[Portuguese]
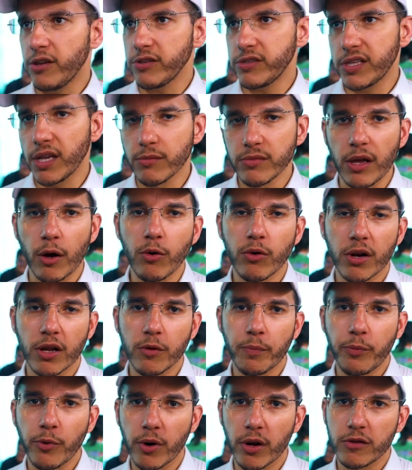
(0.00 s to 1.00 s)
nós estamos
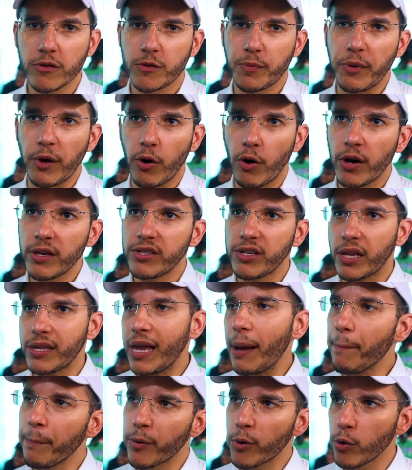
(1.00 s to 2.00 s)
inaugurando por anos Pirrose, já
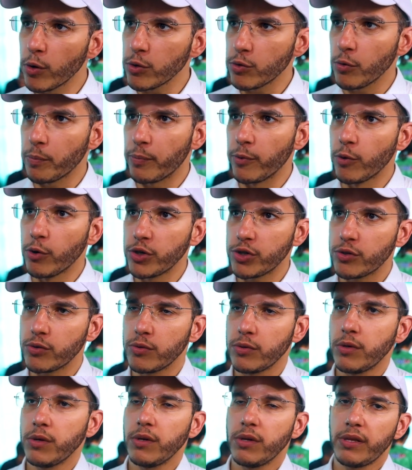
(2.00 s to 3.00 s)
está pronto o posto,
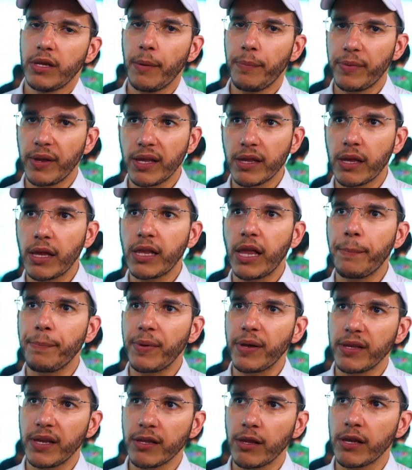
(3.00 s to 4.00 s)
dependendo,
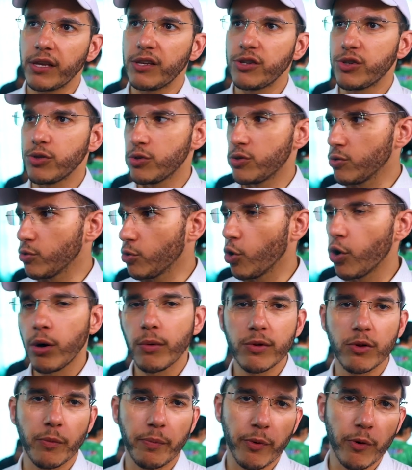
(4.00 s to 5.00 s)
dependendo aí de, do
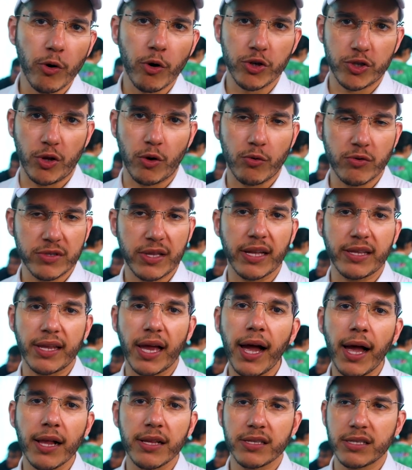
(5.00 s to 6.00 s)
nome do posto, alguns
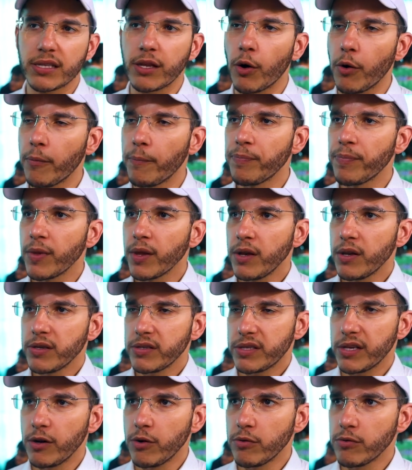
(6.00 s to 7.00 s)
detalhes que estão,
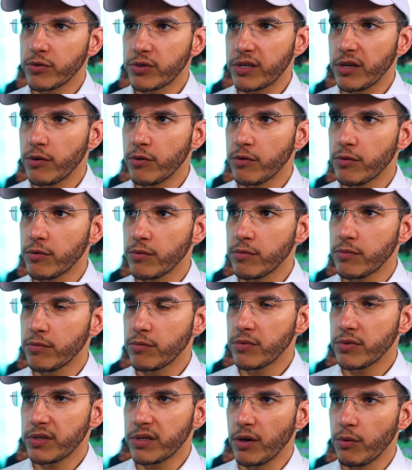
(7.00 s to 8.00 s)
são, são,
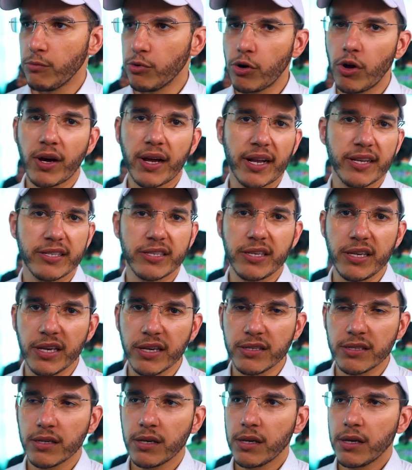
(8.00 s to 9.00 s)
são
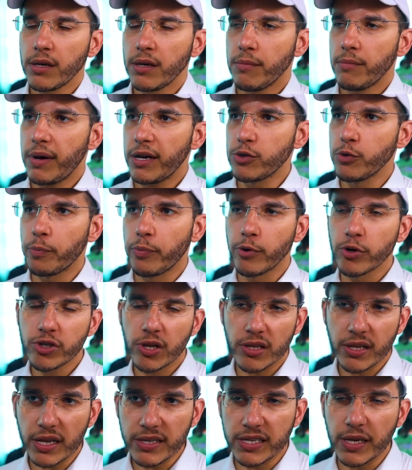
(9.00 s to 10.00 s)
burocracias, mas o posto
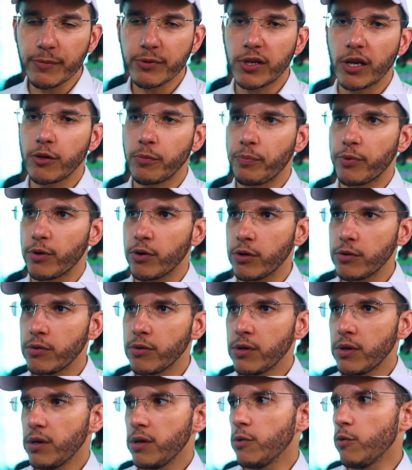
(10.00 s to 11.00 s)
já está 100% pronto.
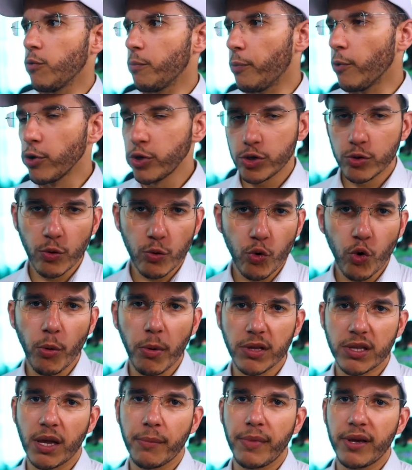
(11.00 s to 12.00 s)
O posto do
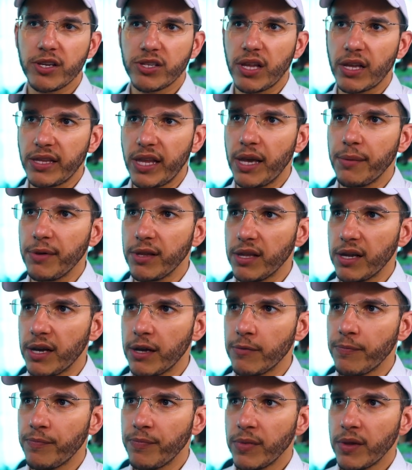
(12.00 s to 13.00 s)
Cuba também está
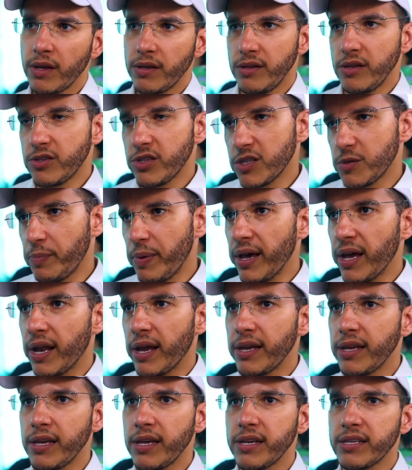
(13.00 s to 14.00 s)
terminando. A gente espera
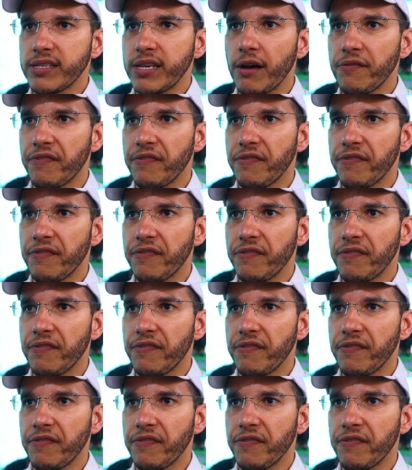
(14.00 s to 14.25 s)
aí se